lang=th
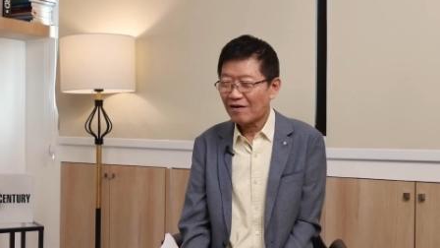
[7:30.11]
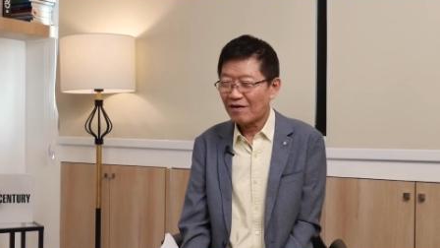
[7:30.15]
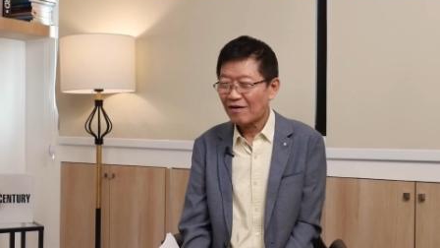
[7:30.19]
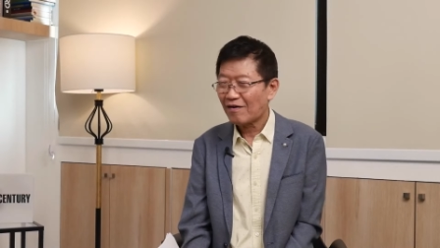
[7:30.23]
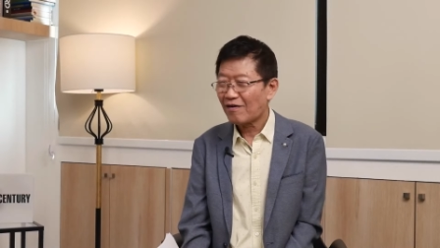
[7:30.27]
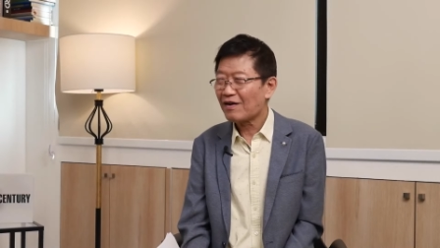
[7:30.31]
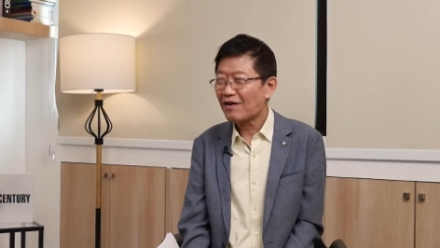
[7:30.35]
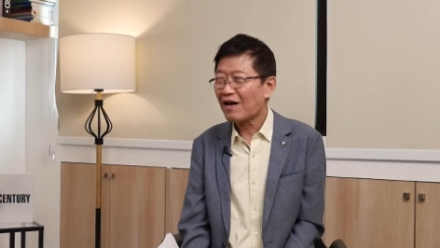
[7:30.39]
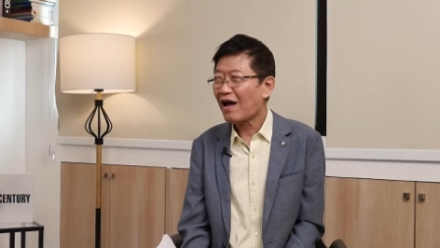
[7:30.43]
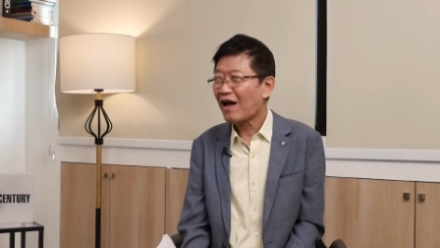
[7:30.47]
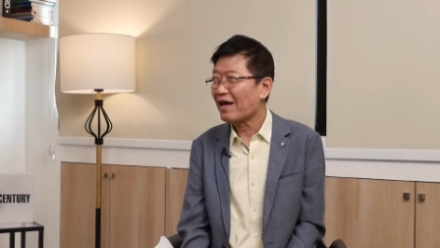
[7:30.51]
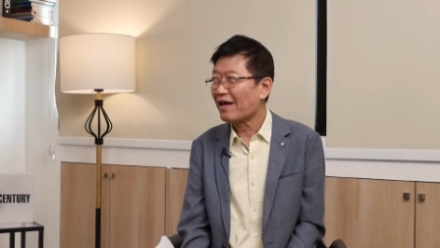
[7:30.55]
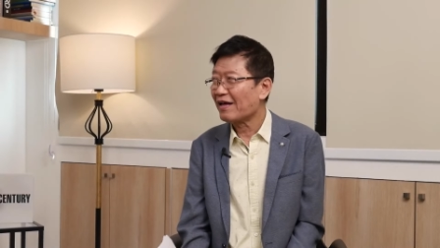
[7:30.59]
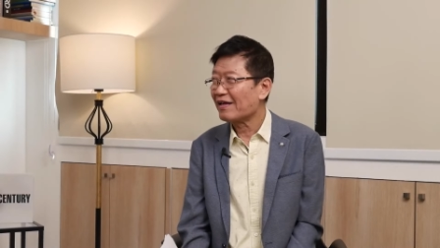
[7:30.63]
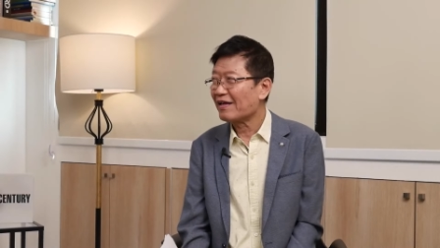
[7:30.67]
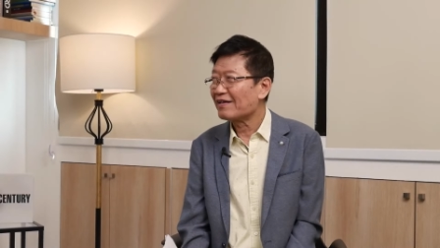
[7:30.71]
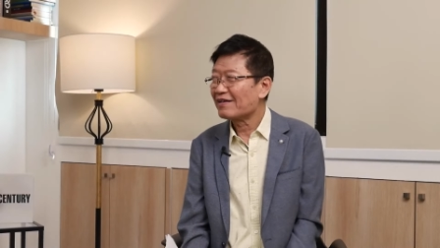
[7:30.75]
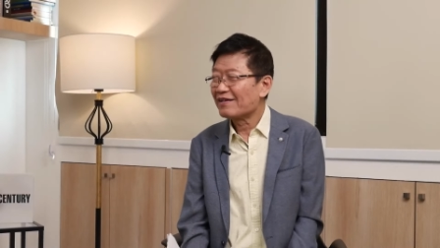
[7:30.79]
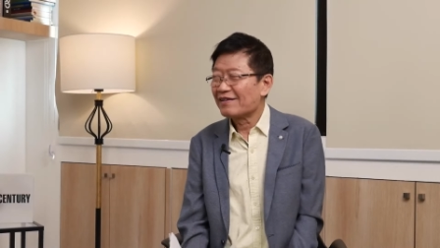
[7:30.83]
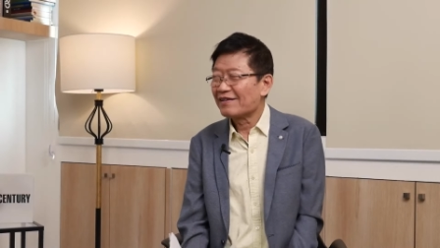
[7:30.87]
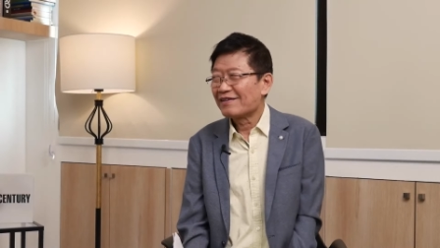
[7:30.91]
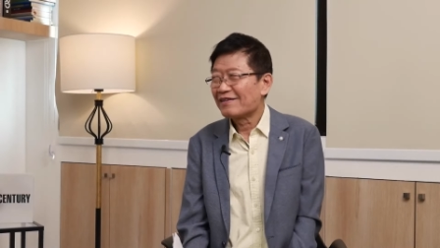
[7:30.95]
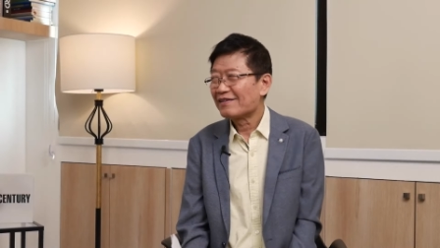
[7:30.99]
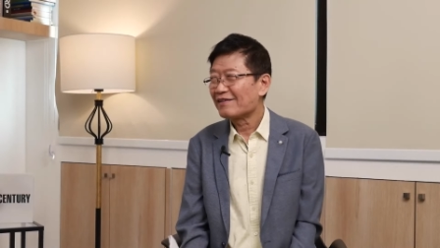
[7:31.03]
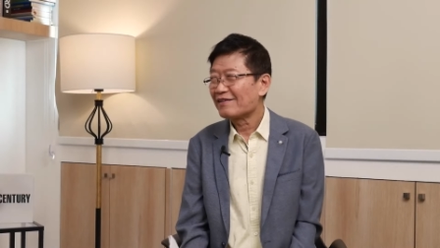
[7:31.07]
ก็ได้
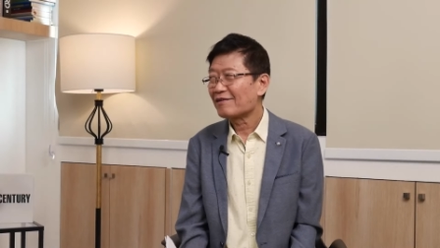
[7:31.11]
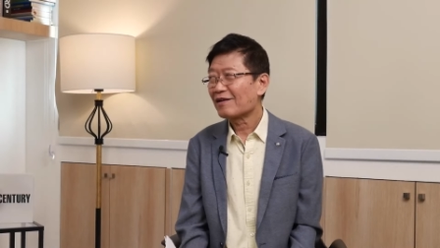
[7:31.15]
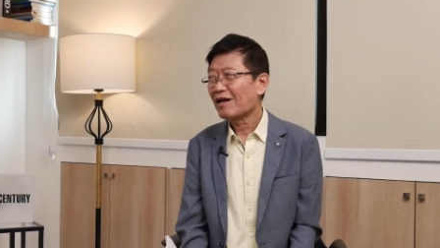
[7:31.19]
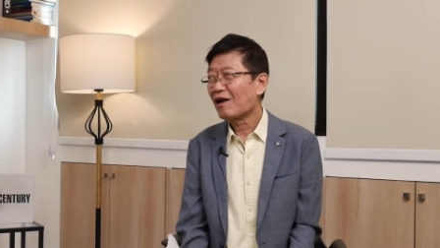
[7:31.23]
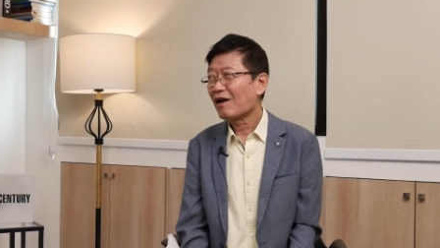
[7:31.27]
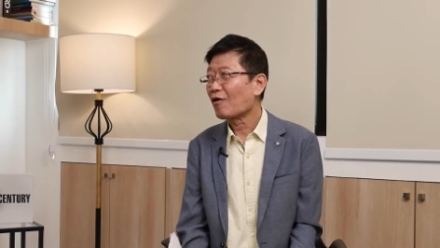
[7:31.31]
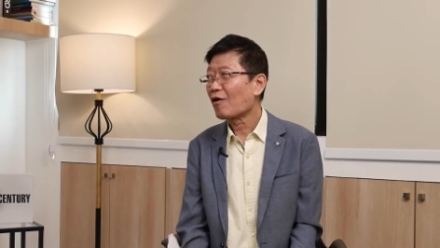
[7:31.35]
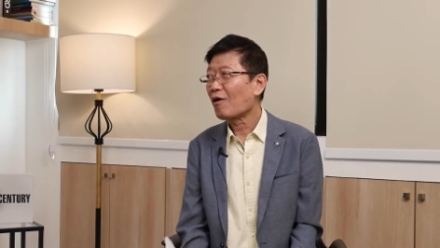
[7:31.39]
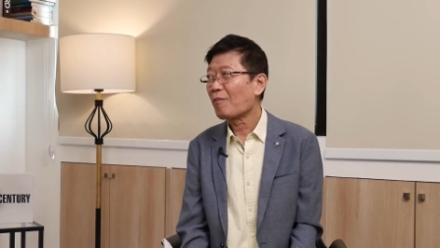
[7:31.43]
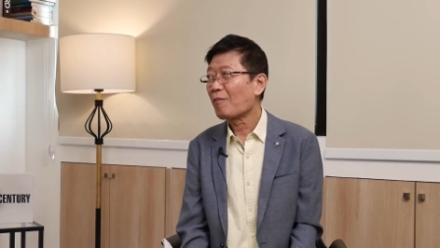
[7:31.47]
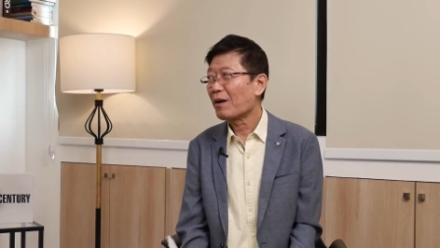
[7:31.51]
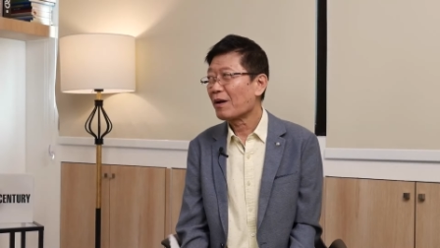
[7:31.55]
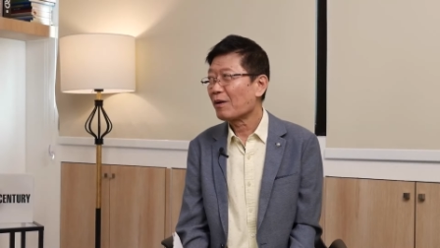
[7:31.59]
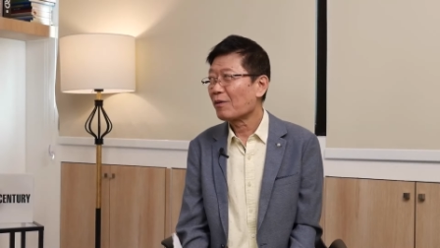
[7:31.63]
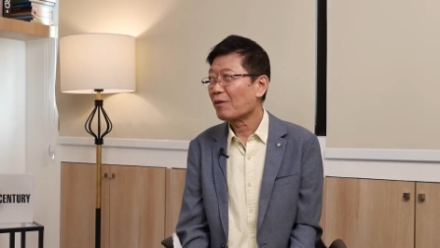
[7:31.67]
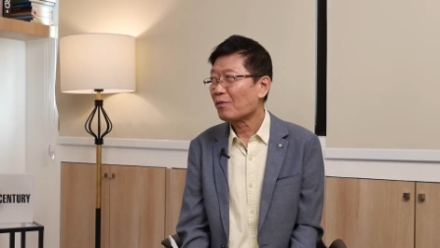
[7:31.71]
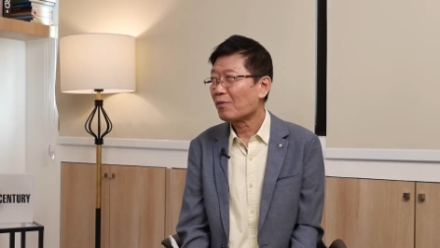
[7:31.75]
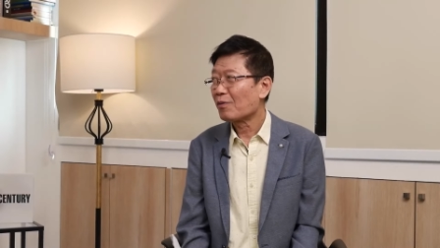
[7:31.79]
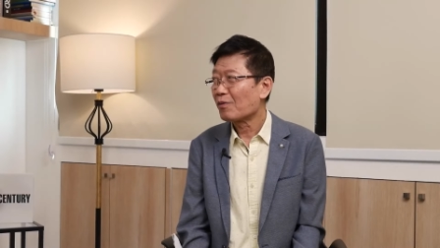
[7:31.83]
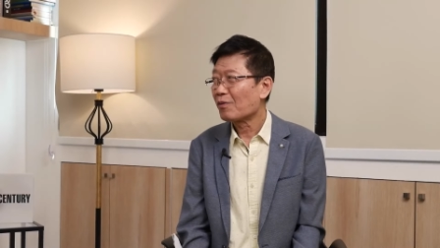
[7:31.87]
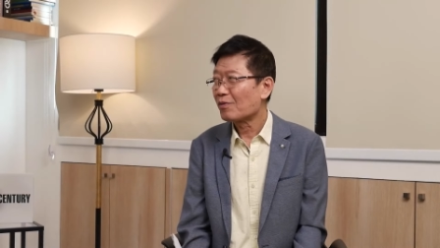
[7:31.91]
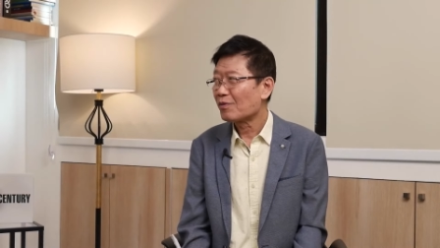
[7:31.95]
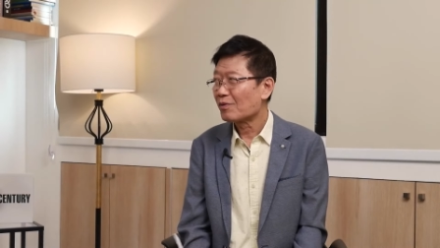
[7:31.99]
เราก็ไม่รู้